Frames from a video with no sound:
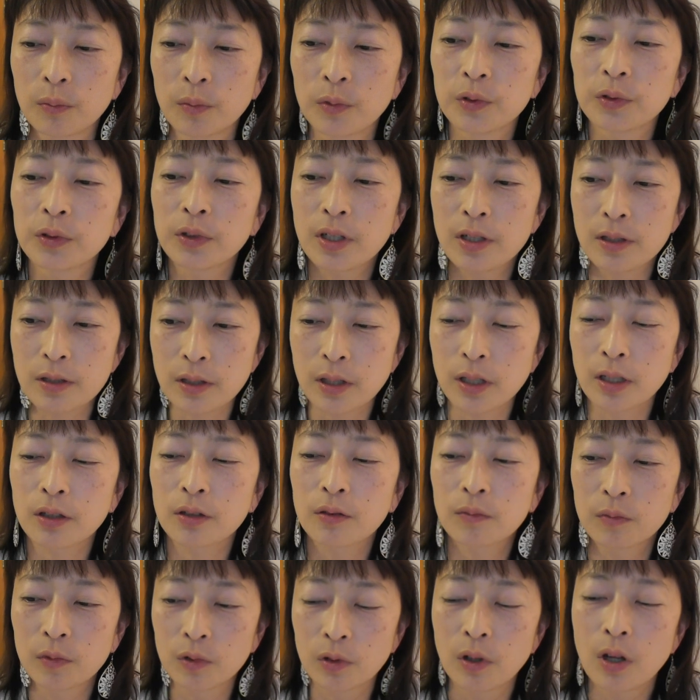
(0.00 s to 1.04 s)
思うんですけれ
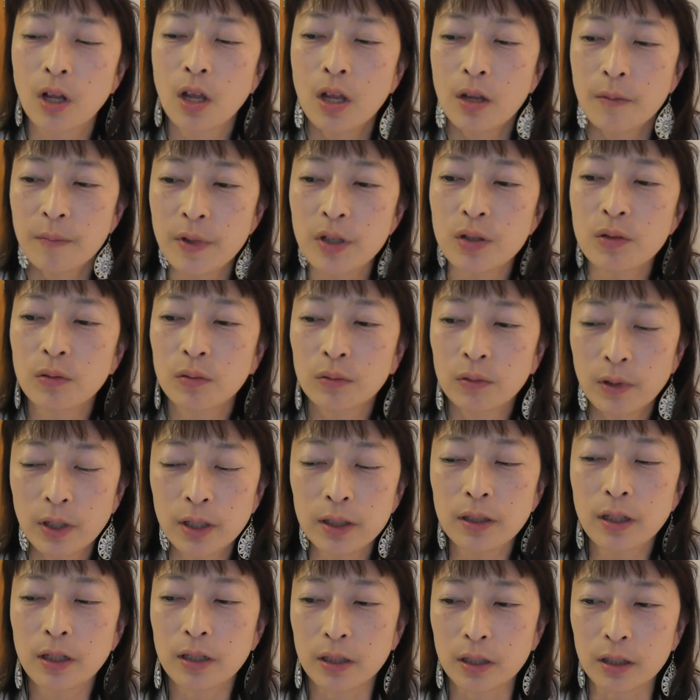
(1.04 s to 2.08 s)
ども、まあ、その
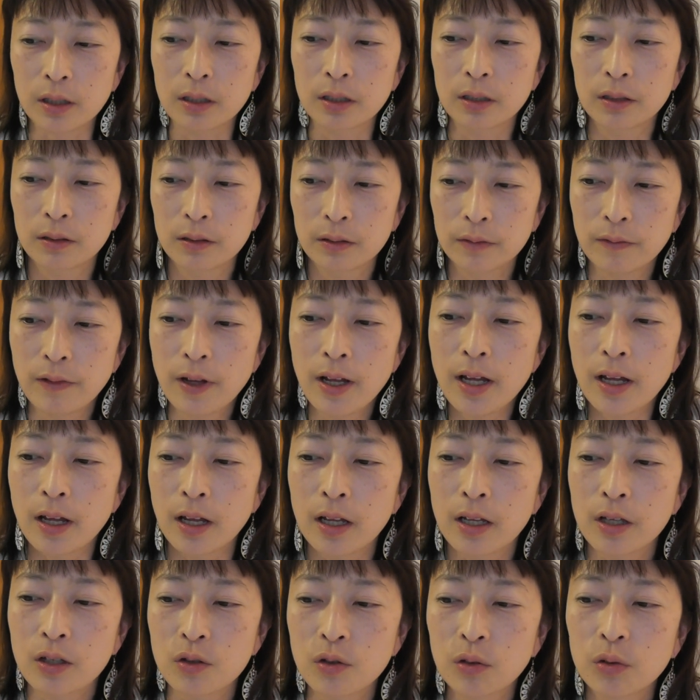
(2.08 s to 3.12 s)
辺り
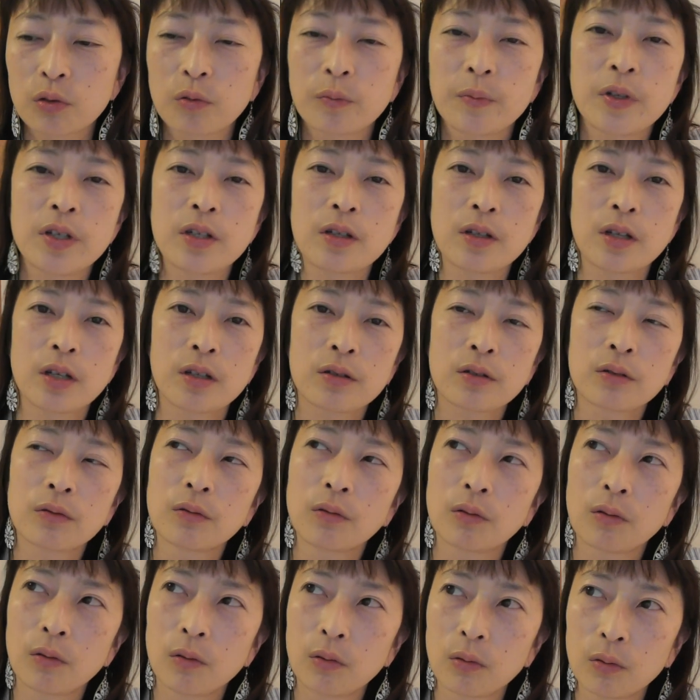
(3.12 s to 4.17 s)
はちょっとビジネス
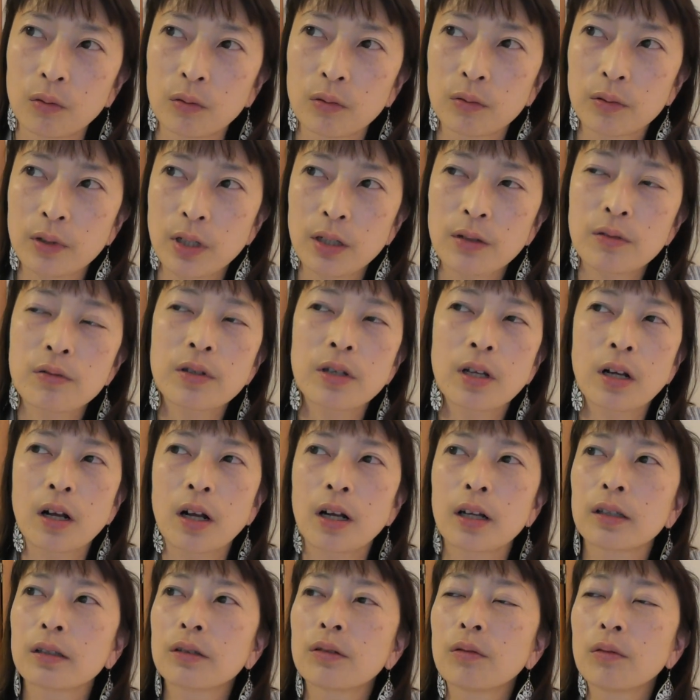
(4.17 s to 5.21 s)
の方での世
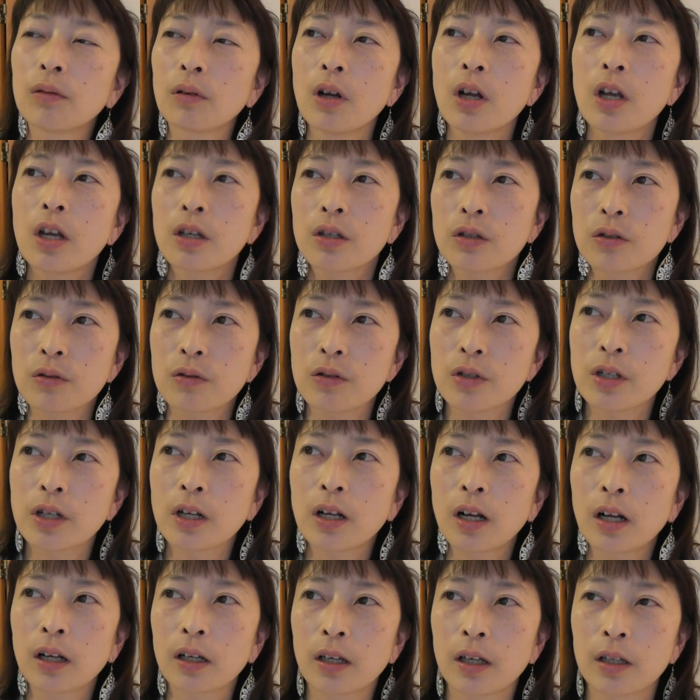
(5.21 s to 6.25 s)
界と友人
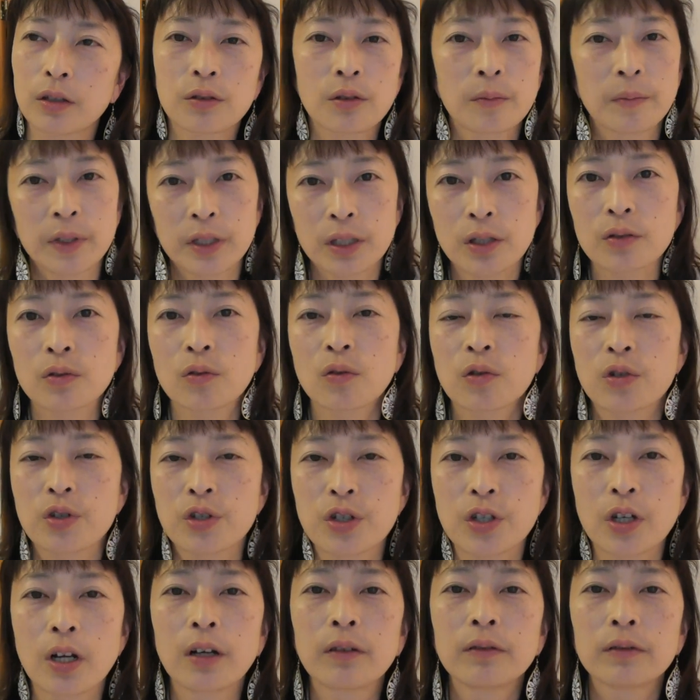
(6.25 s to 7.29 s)
関係とはまた少し
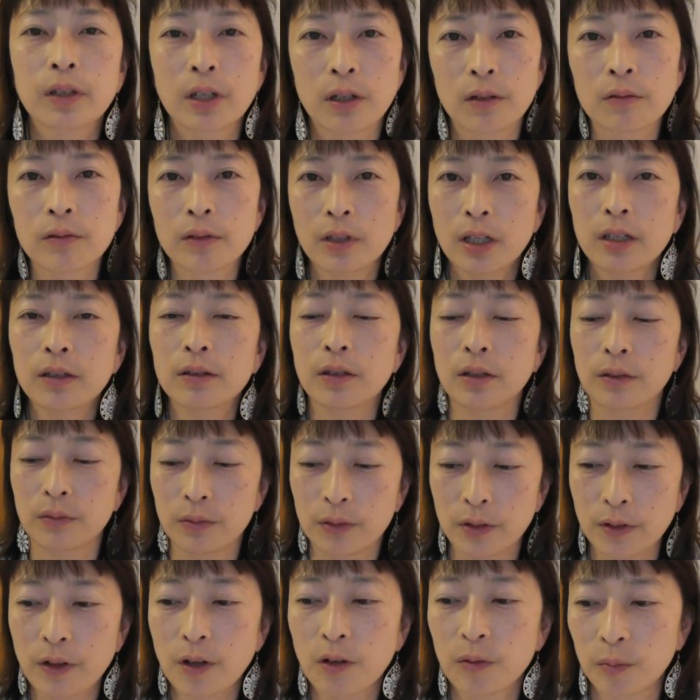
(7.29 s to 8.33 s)
違うんだろうなっていう
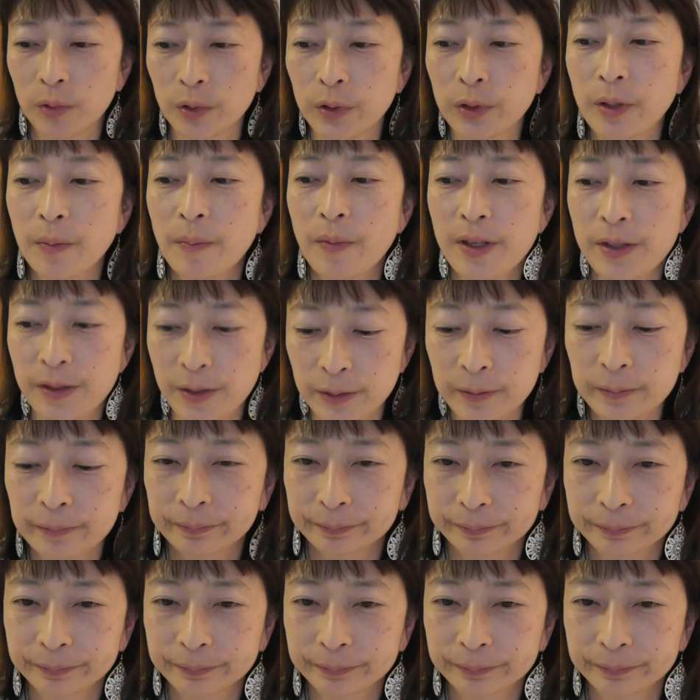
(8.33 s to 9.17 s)
ふうに思ってます。